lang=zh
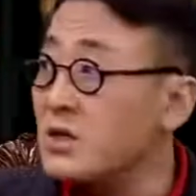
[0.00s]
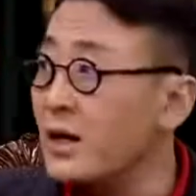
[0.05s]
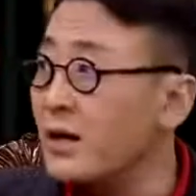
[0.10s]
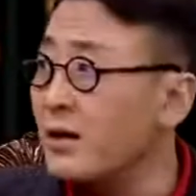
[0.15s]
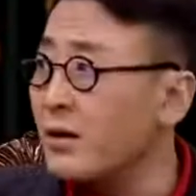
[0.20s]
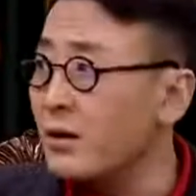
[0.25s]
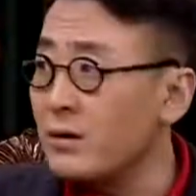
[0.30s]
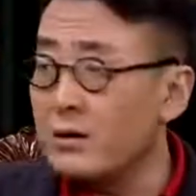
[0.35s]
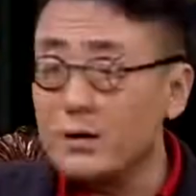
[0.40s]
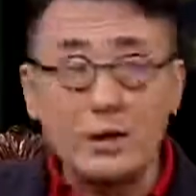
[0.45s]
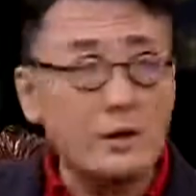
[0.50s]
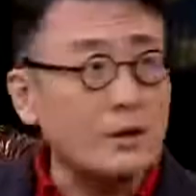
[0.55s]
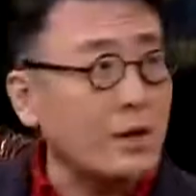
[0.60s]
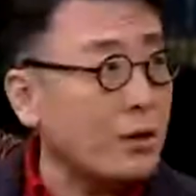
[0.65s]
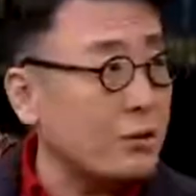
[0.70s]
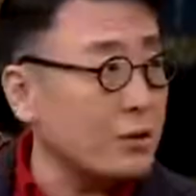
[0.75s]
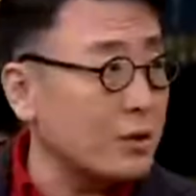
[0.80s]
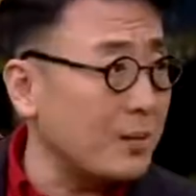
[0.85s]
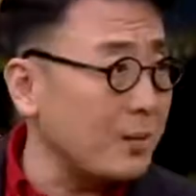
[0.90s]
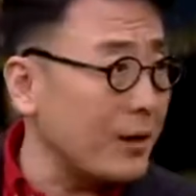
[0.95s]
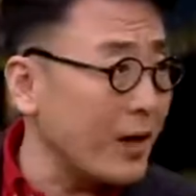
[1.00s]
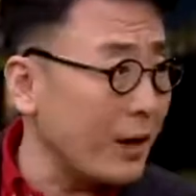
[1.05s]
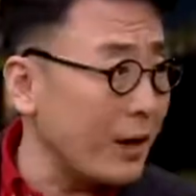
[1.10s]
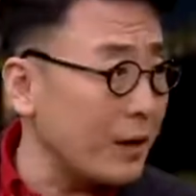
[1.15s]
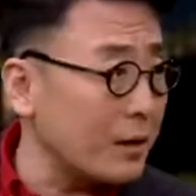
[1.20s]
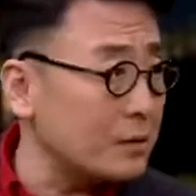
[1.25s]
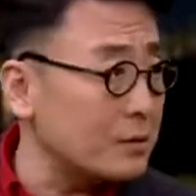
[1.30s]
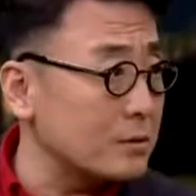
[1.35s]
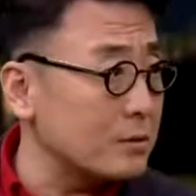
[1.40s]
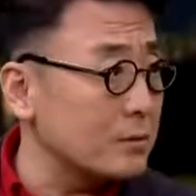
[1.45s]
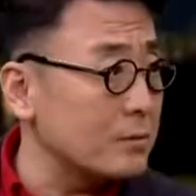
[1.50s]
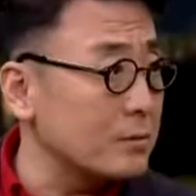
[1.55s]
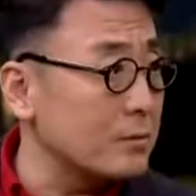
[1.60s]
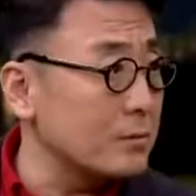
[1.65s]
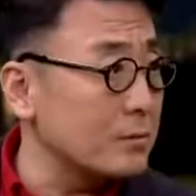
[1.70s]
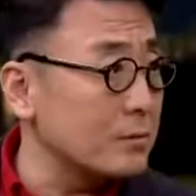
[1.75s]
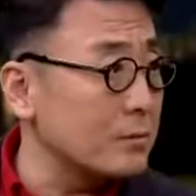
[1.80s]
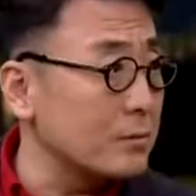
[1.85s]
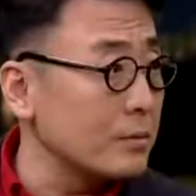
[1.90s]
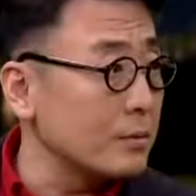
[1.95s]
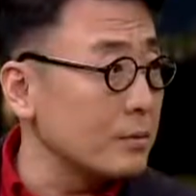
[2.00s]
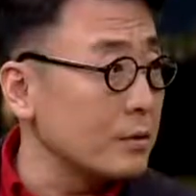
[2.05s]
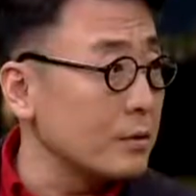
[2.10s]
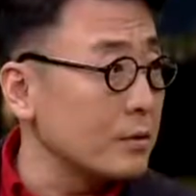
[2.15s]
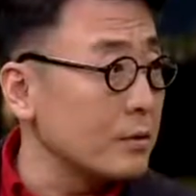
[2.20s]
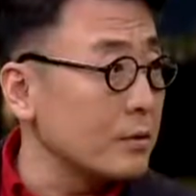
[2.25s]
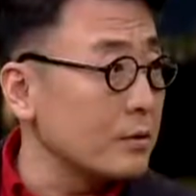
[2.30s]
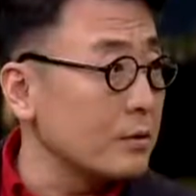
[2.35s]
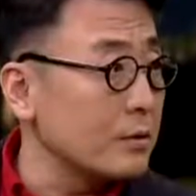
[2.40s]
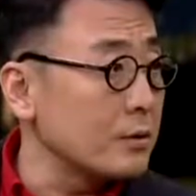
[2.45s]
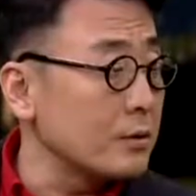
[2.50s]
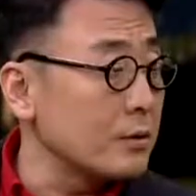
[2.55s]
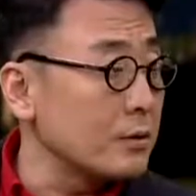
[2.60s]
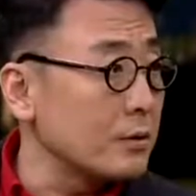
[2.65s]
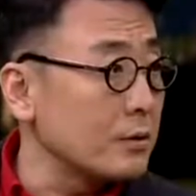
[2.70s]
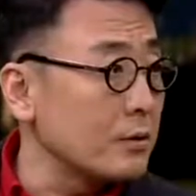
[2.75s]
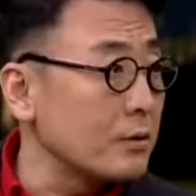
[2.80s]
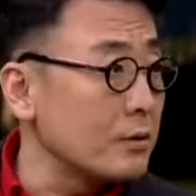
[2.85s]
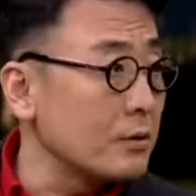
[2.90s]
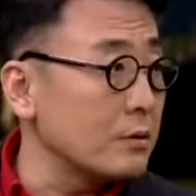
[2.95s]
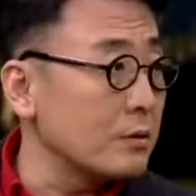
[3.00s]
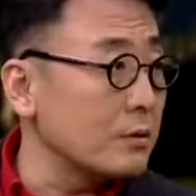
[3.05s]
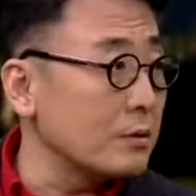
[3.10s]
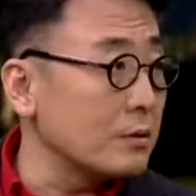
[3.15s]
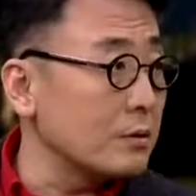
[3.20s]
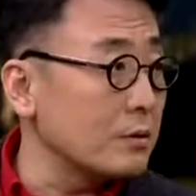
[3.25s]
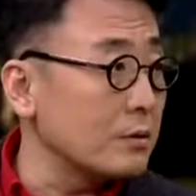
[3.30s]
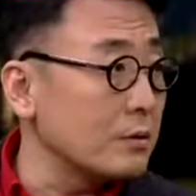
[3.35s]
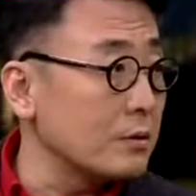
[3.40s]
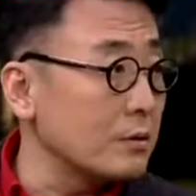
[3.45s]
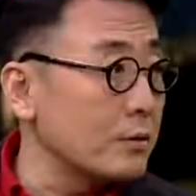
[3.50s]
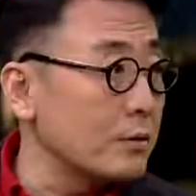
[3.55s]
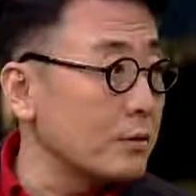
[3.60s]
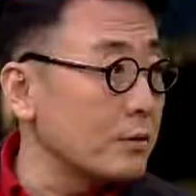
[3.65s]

前好像还打过他爸，对，在工地上也天天跟